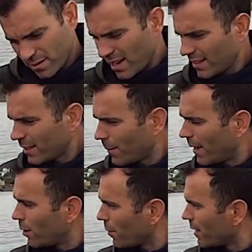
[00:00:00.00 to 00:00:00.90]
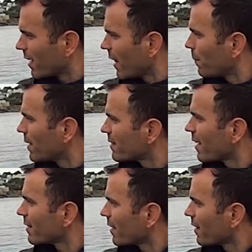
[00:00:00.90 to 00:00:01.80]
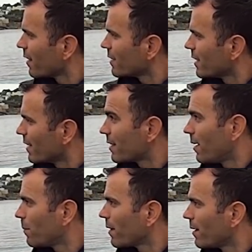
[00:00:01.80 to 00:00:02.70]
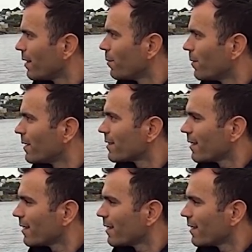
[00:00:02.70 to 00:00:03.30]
Lástima eh, no poder quedarme hasta el atardecer. Si ya están empezando a moverse,